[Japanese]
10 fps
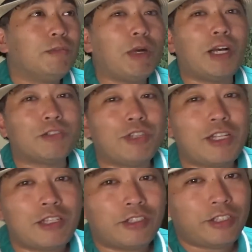まあ、それ
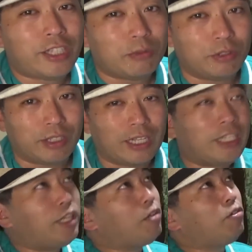についても
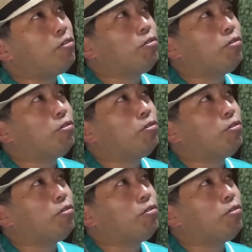語れる